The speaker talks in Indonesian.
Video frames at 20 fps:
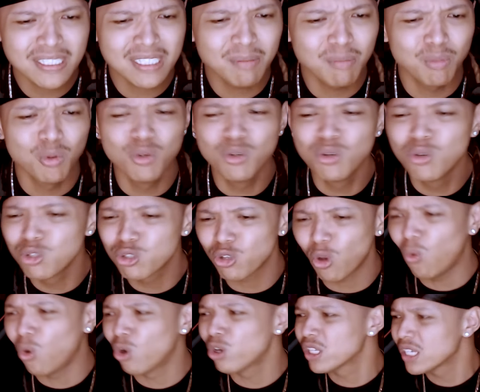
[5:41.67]
sih bunuh
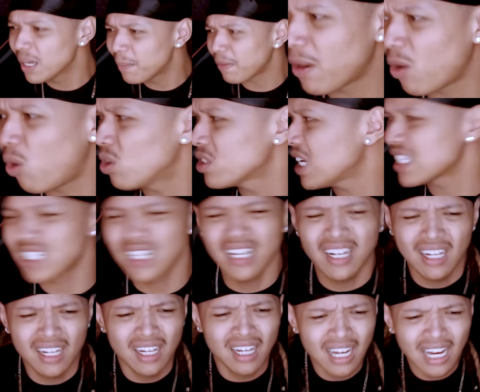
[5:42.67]
cowoknya perkosa
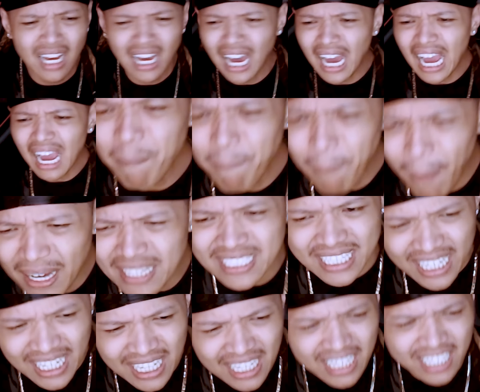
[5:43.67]
apa
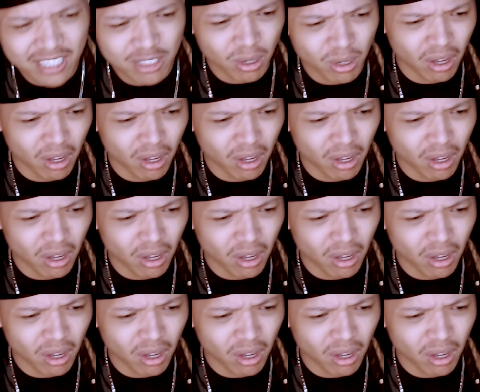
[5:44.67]
sih gitu